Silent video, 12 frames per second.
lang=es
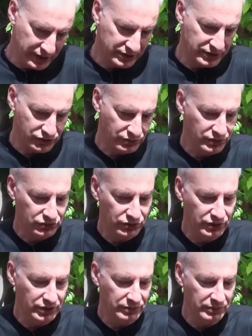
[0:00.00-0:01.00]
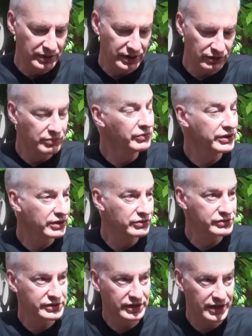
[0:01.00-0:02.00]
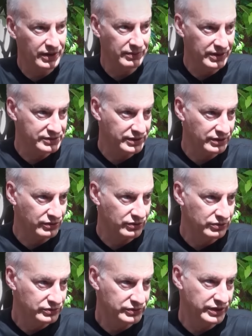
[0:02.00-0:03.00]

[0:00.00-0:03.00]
este, sobre todo en invierno es muy aconsejable hacerlo.